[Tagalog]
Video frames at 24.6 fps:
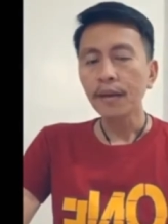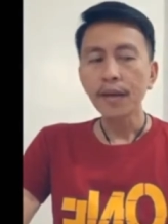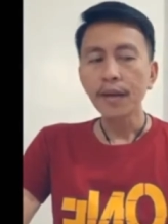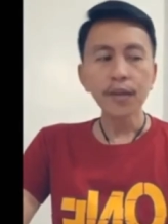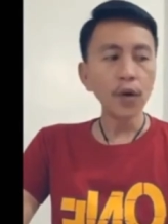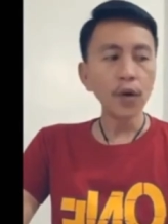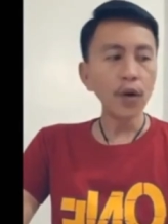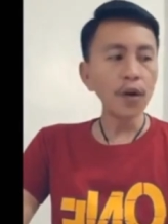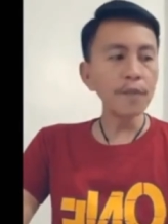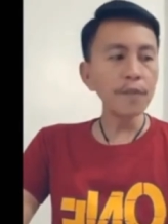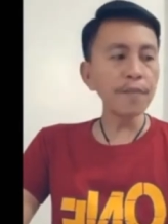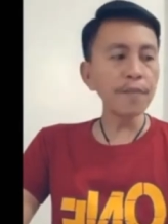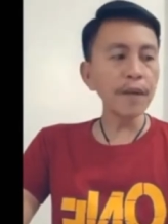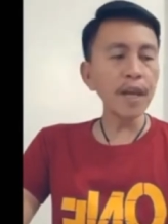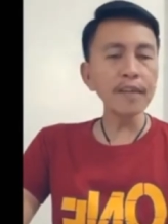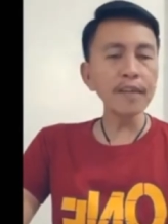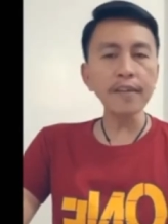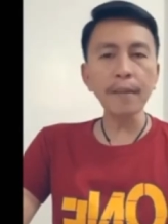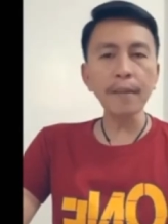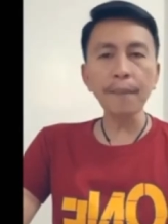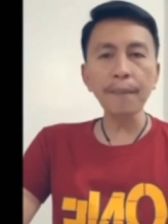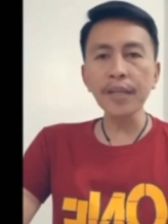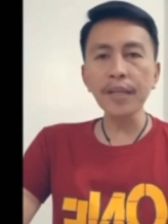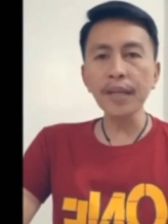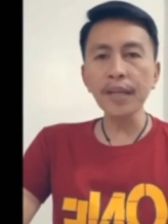doon pa lang
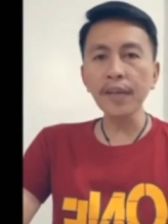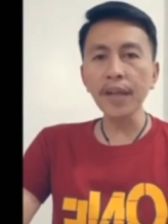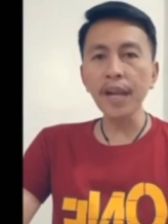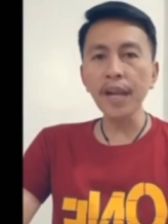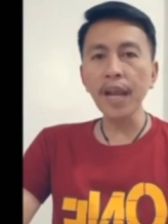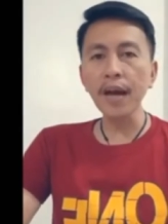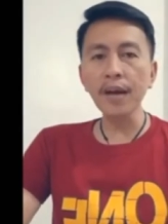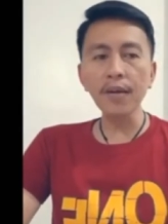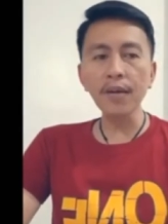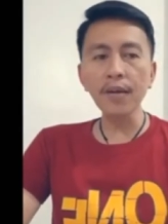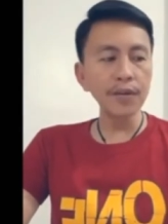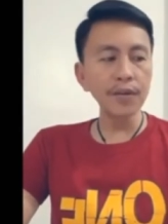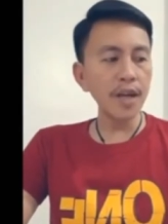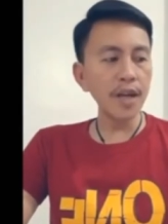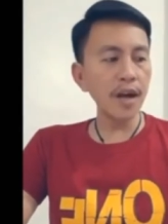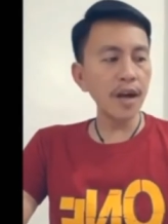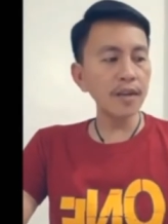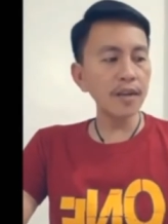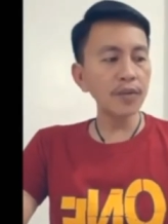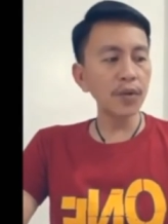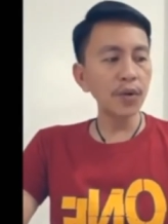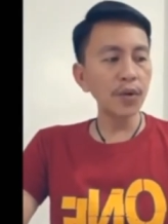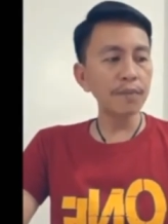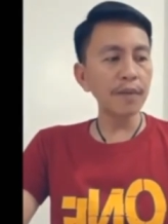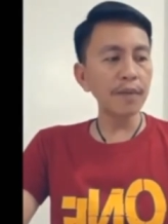sa pinadala ko
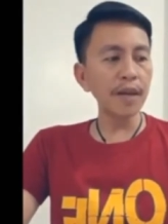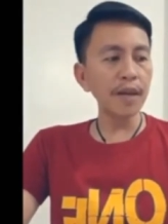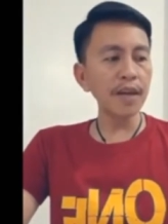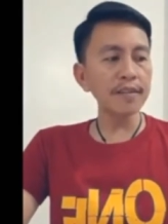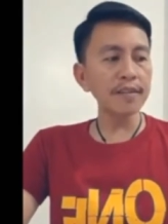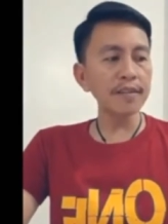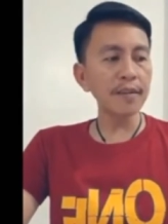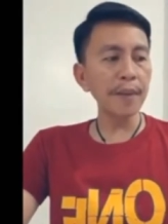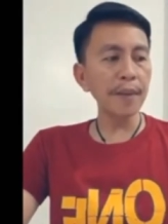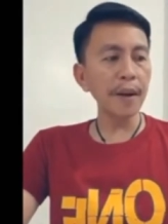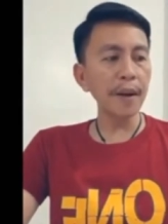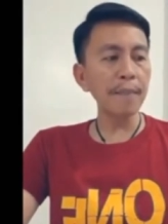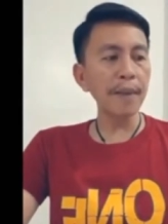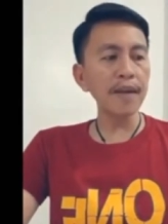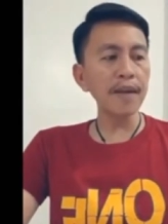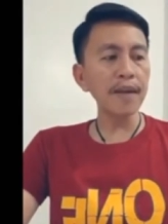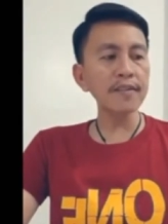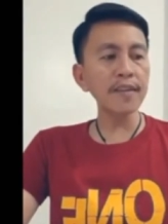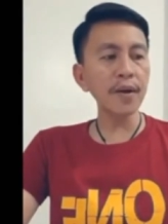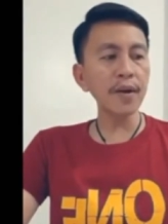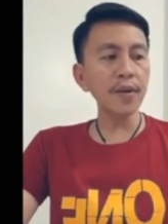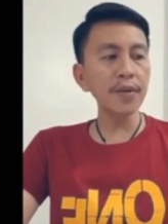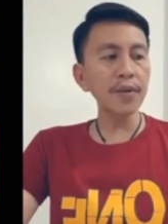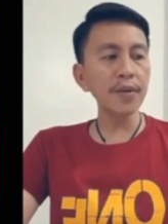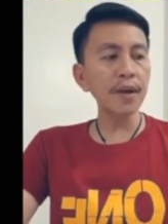na, doon pa lang sa
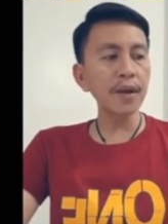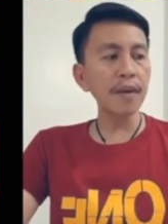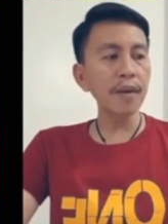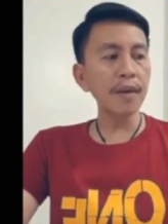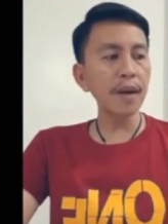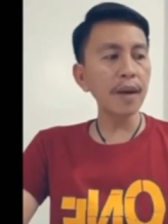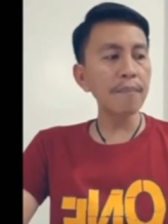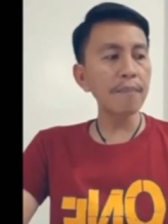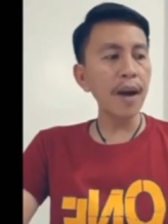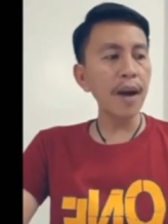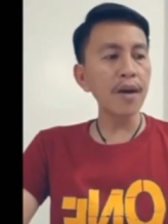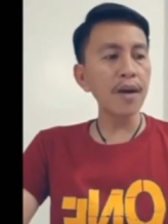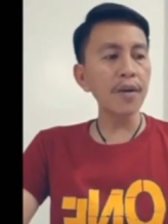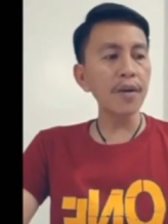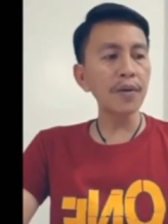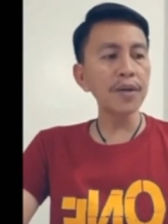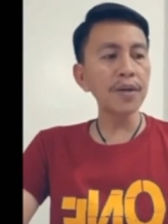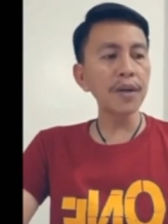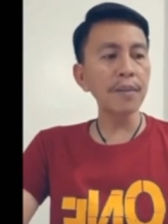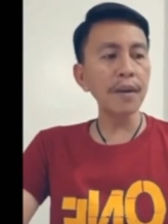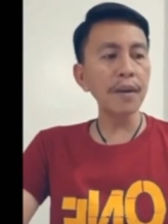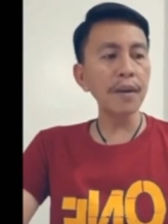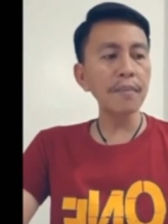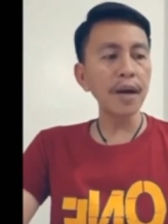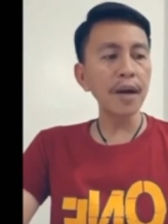pagbasa ko ng mga bangko
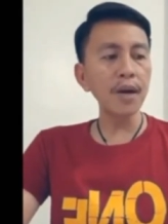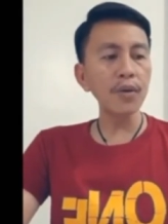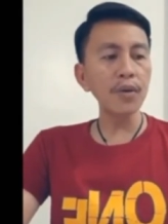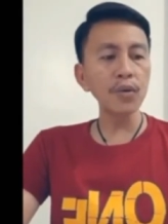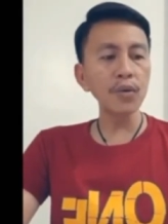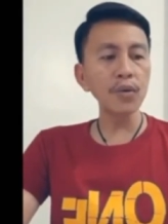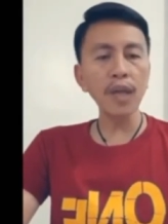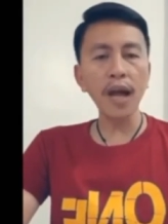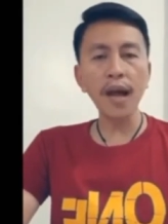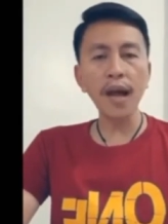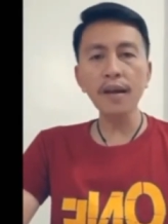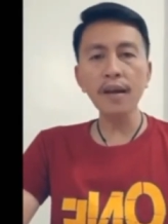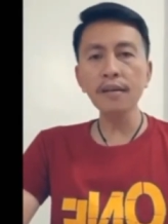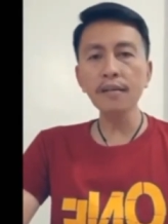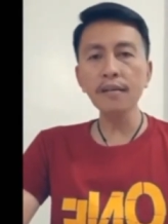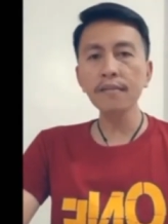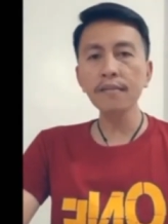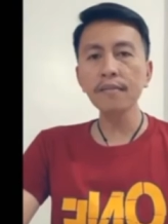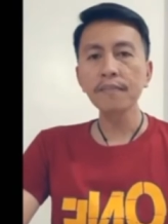na may mga utang,